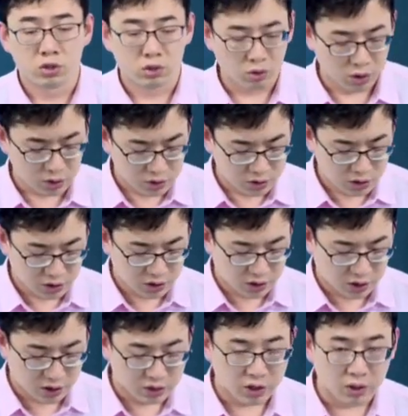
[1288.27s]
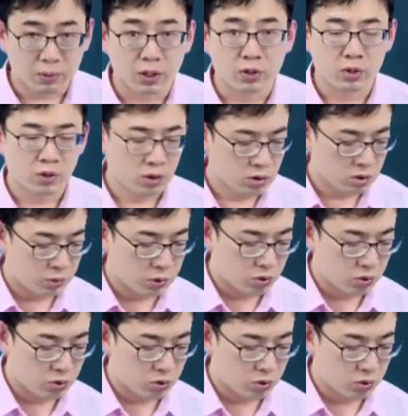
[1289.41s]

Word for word: 从而降低它的成本。就